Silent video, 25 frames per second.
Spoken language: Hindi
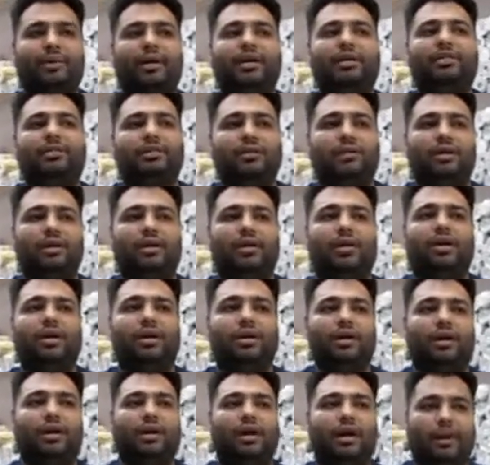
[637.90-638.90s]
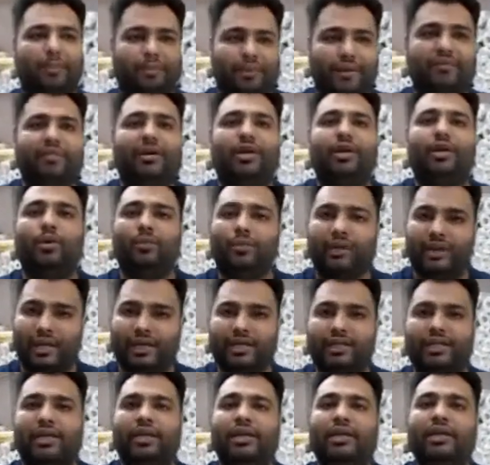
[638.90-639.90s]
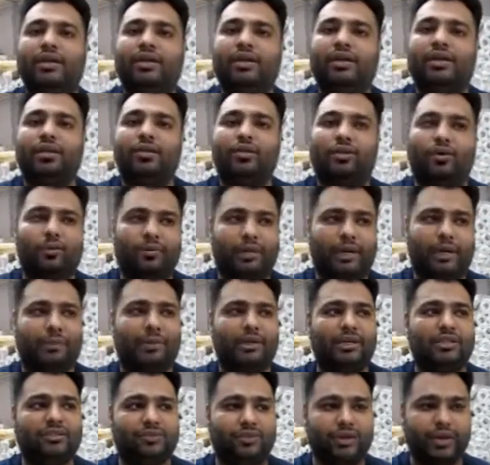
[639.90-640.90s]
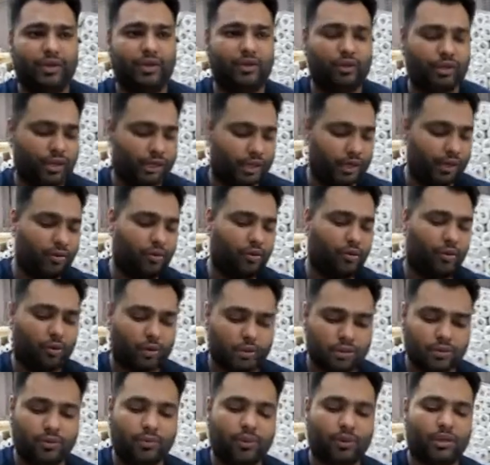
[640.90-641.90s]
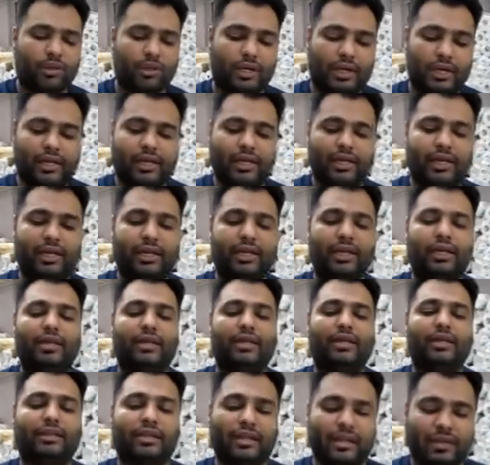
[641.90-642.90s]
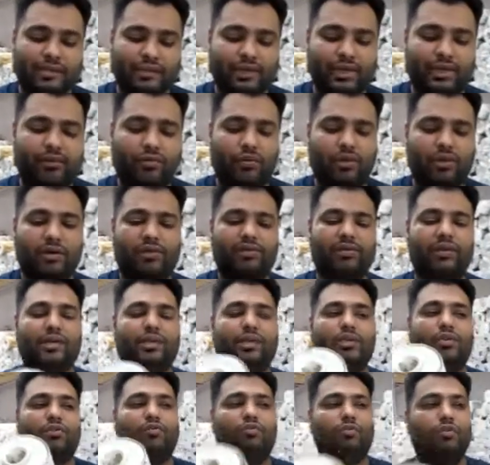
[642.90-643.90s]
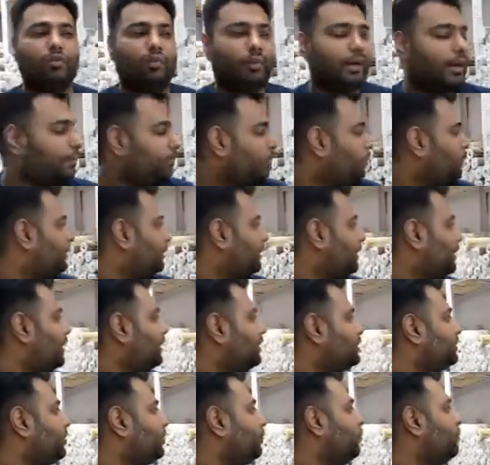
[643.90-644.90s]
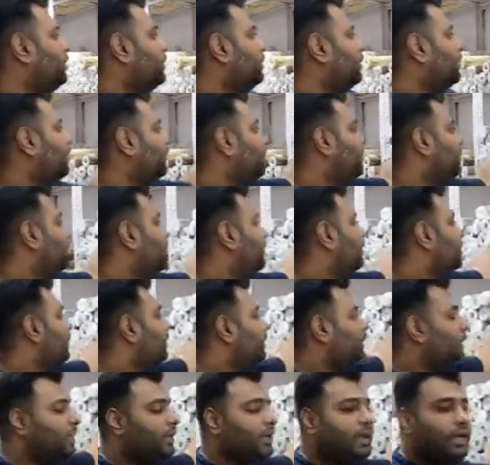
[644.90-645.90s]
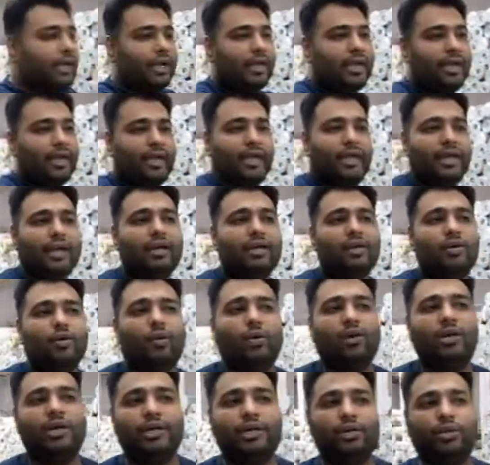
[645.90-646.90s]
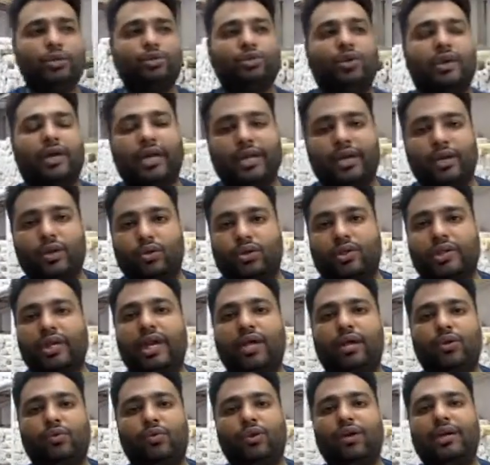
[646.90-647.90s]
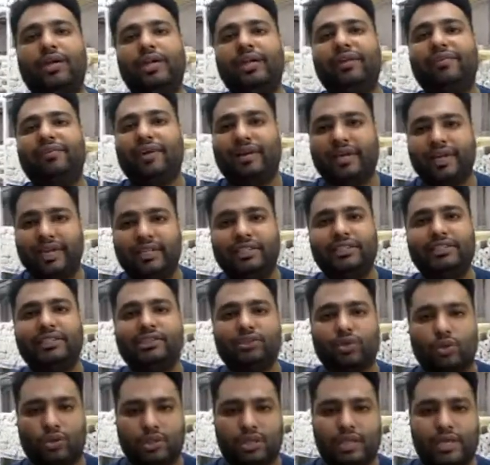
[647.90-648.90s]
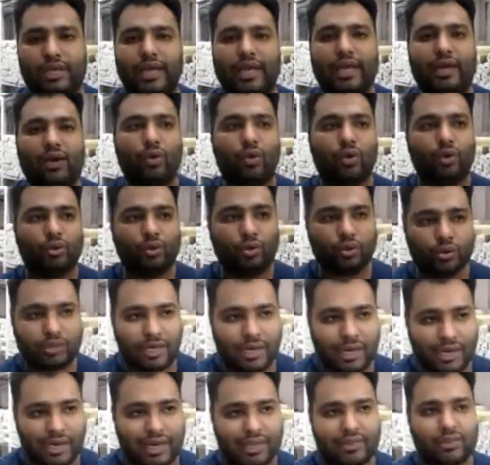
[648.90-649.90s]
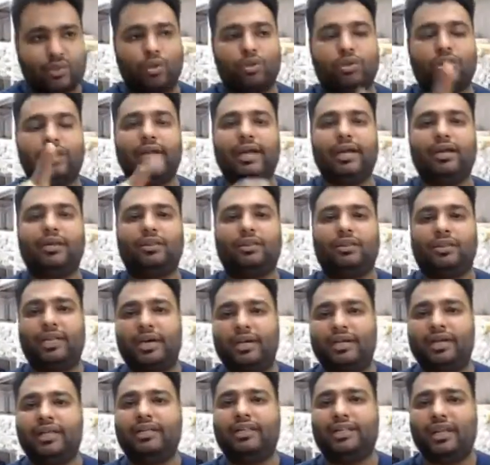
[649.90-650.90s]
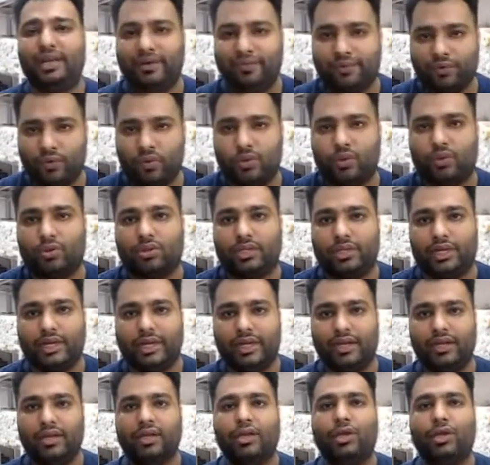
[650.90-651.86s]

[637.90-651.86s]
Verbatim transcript: पास आ, आपने वीडियो बनाई थी तो मेरे पास वीडियो देख के कॉल्स बहुत आई कि कितना स्क्वायर फुट कवर करते तो मैं आपको बताना चाहूँगा एक रोल की जो चौड़ाई होती है ट्वेंटी वन इंचज़ होती है और जो उसकी लेंथ होती है थ्री फुट होती है